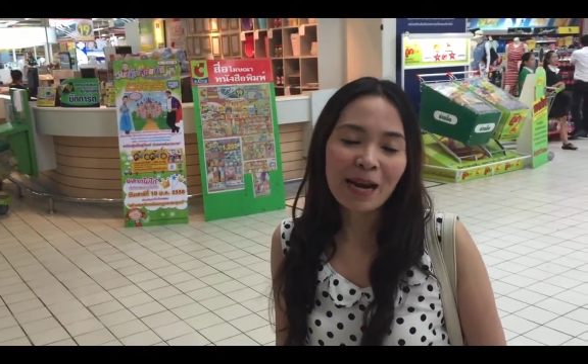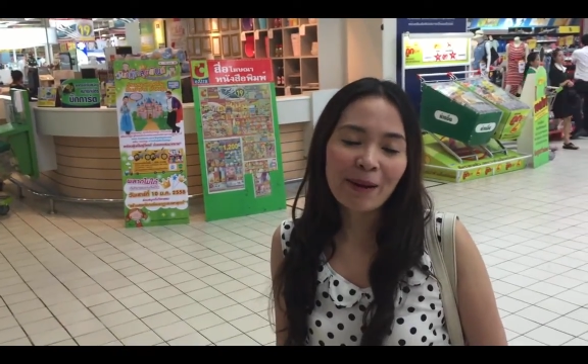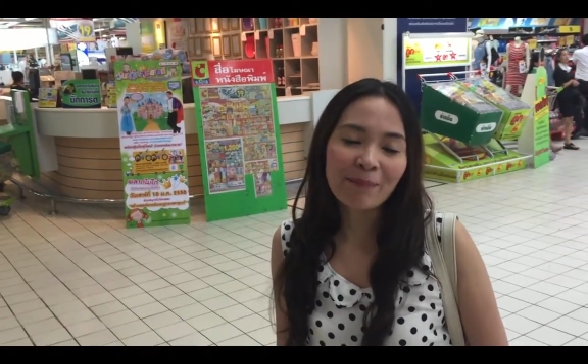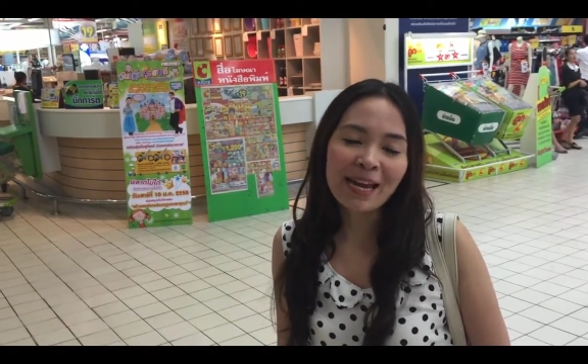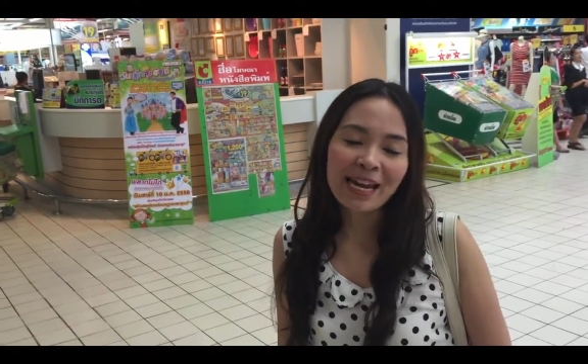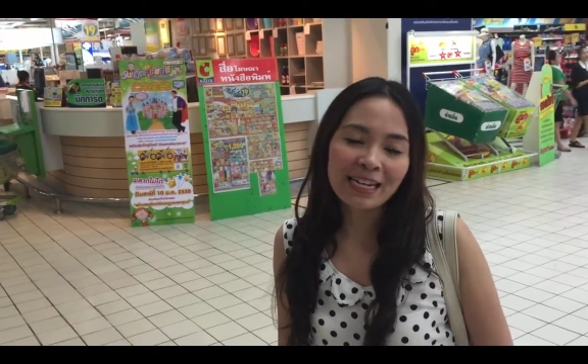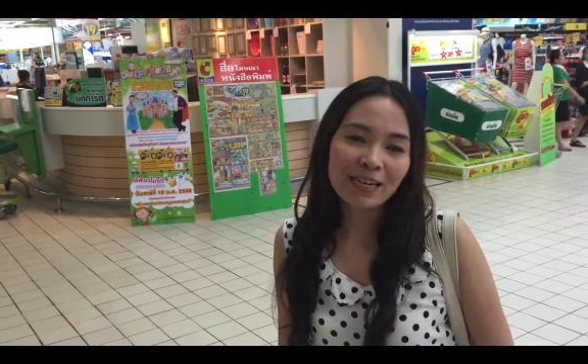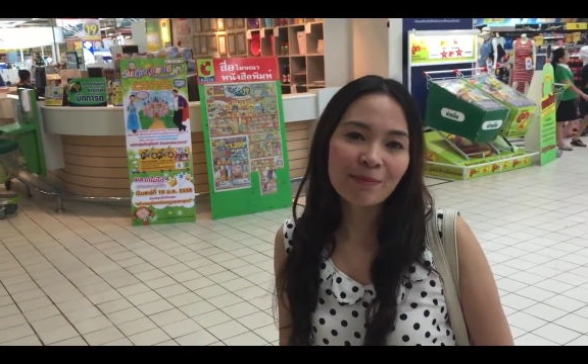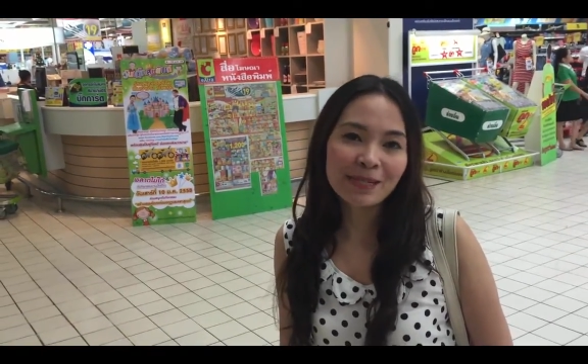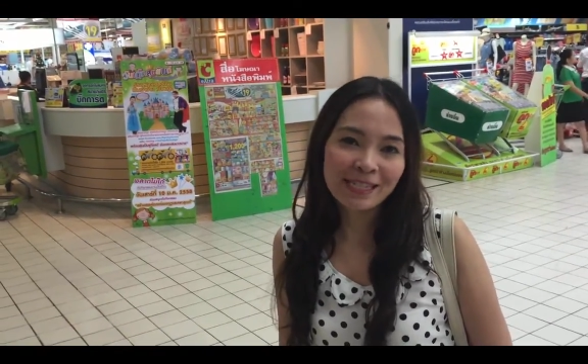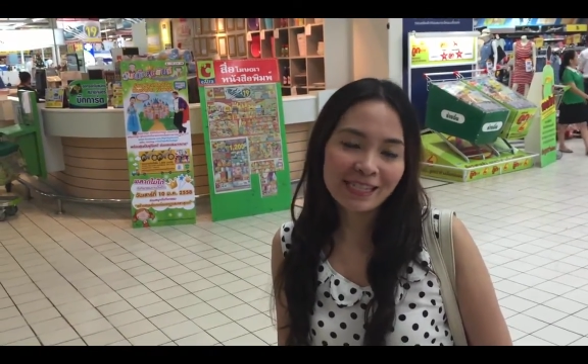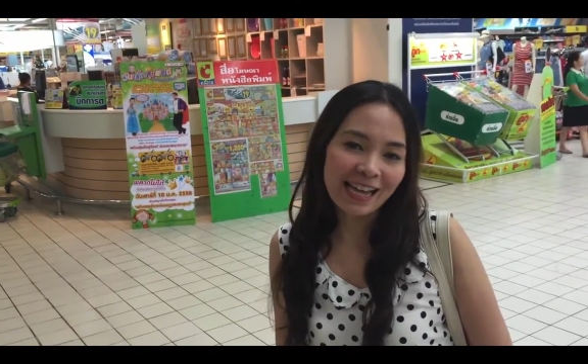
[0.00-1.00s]
มารับเอง
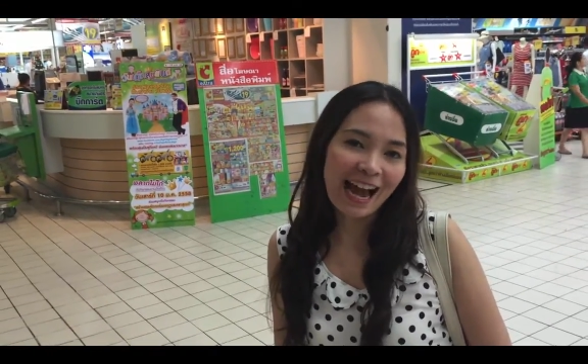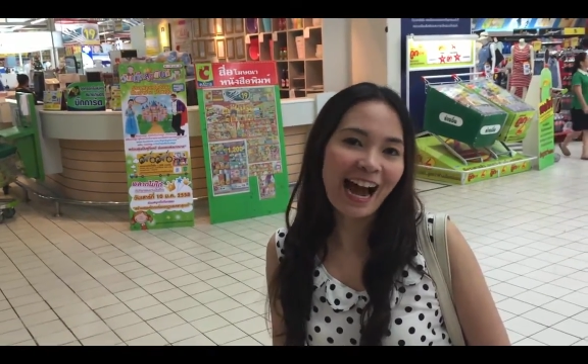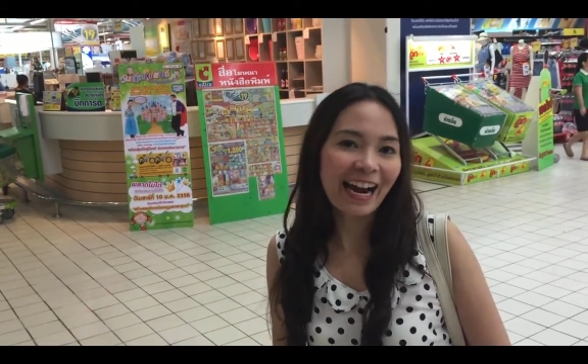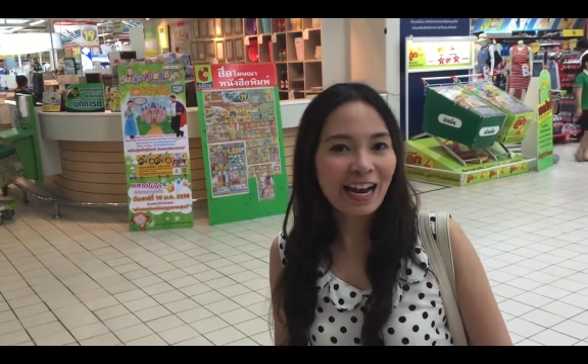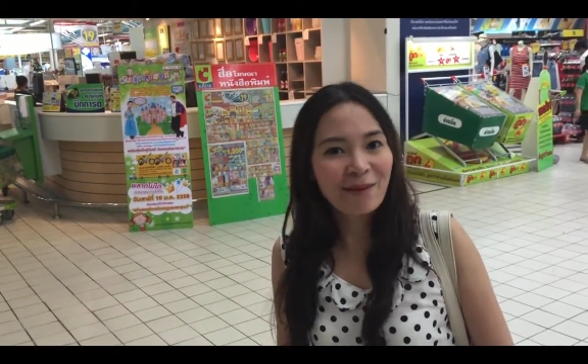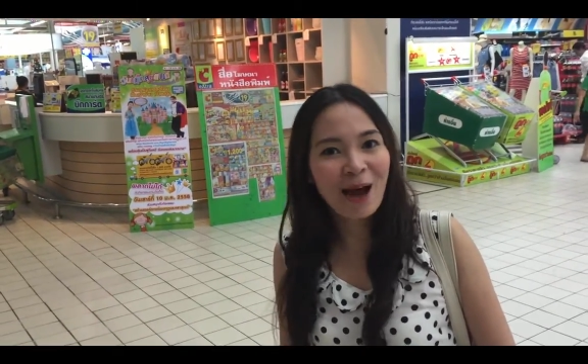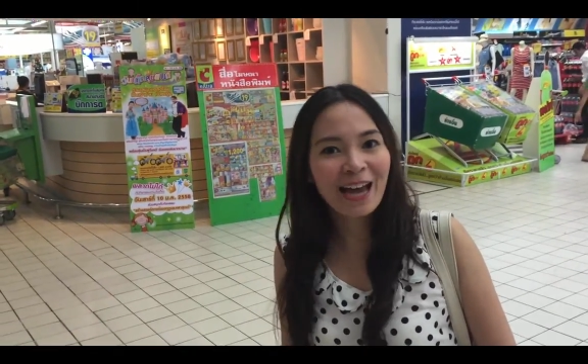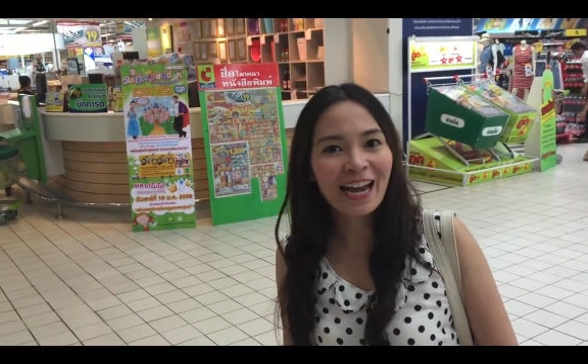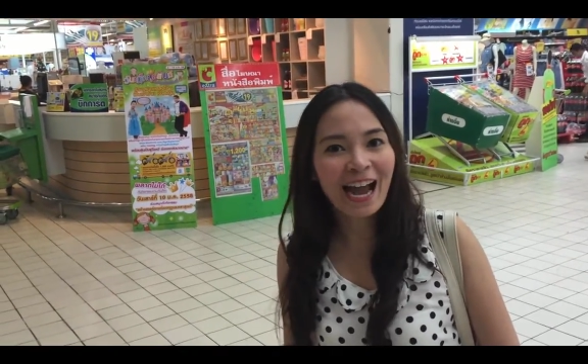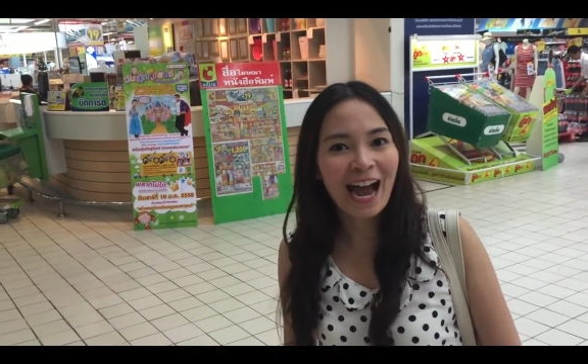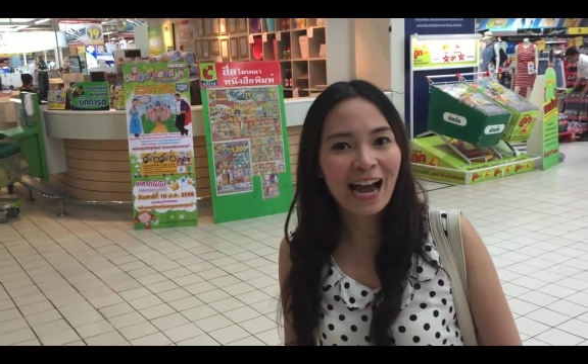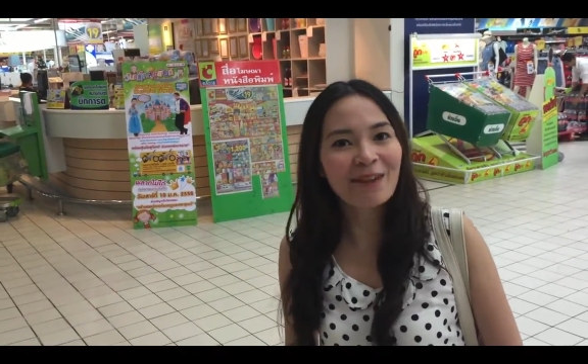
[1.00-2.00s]
ที่บิ๊กซีสั่งมาได้
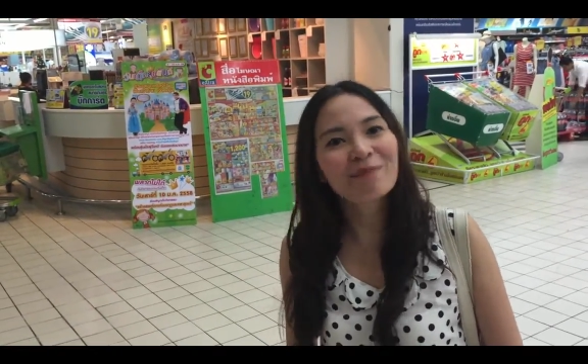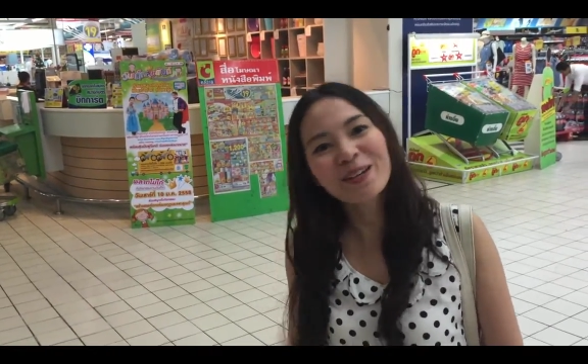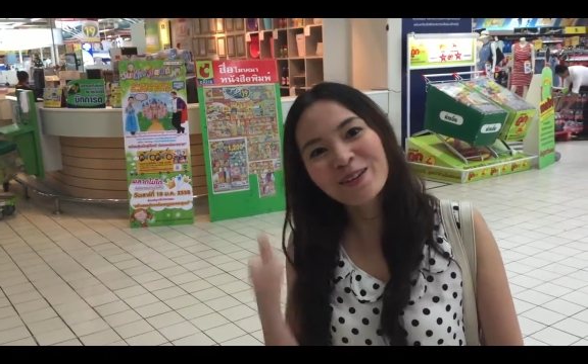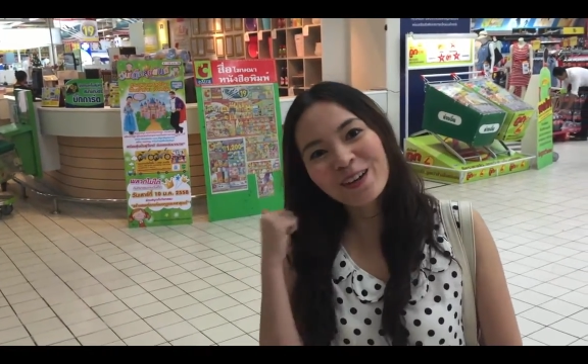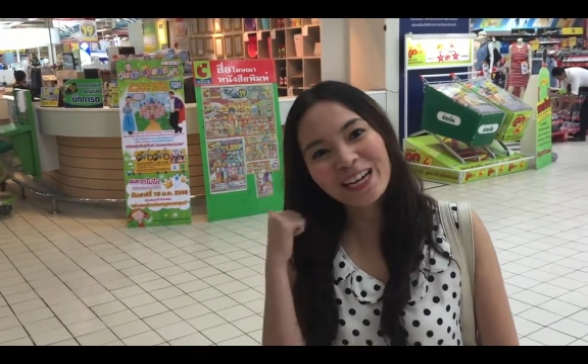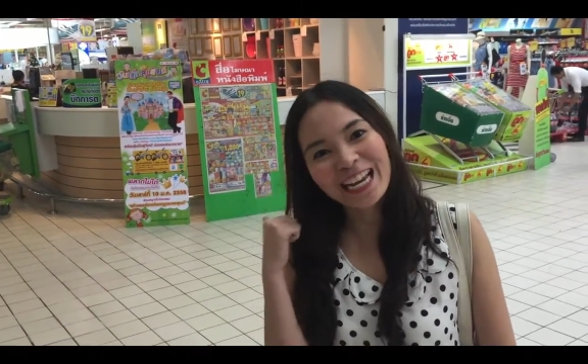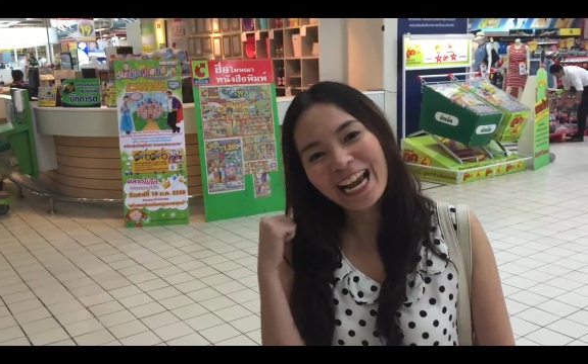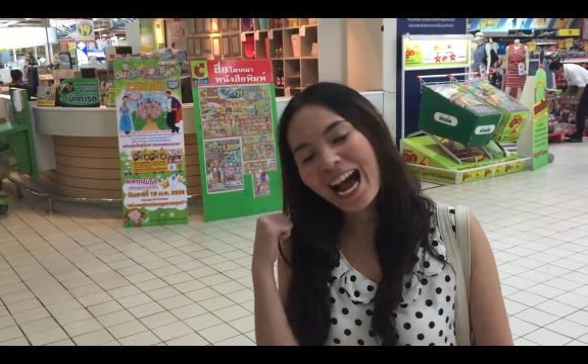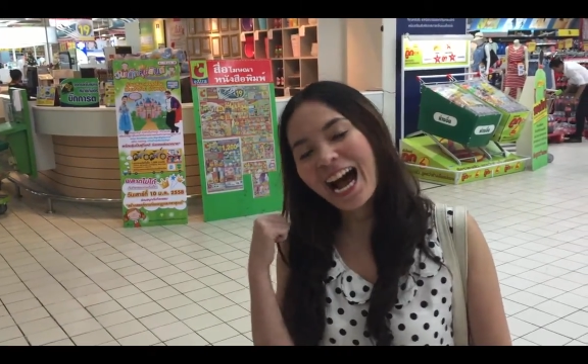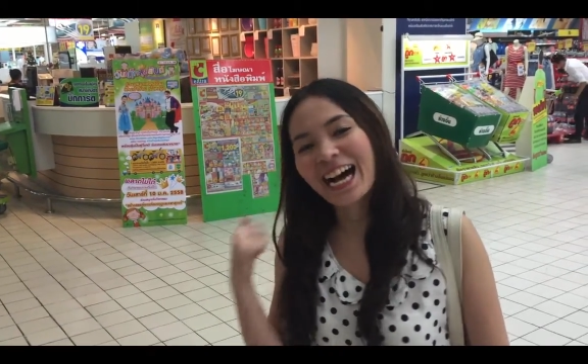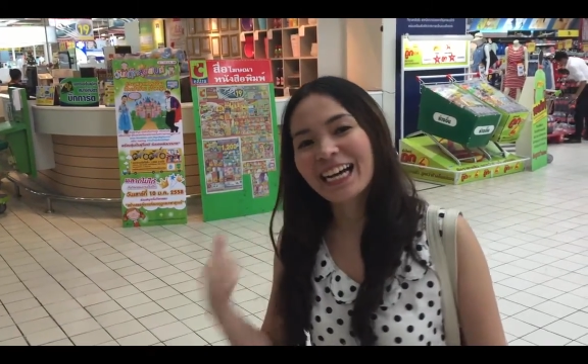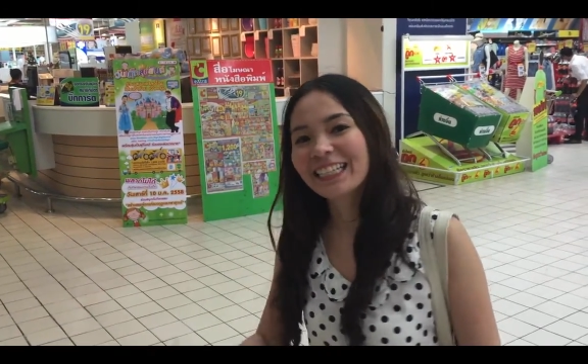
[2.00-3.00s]
บ้างนะคะไปดูกัน
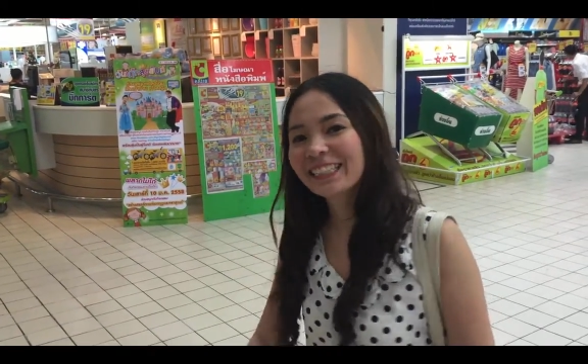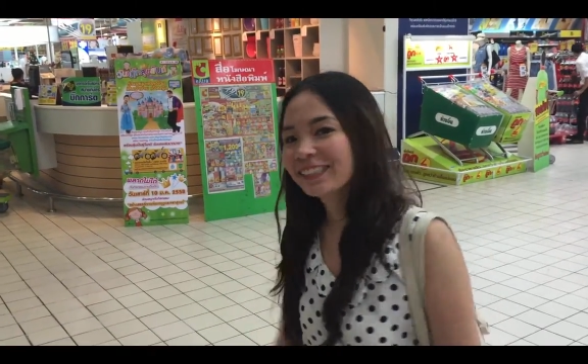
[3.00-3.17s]
เลยค่ะโอ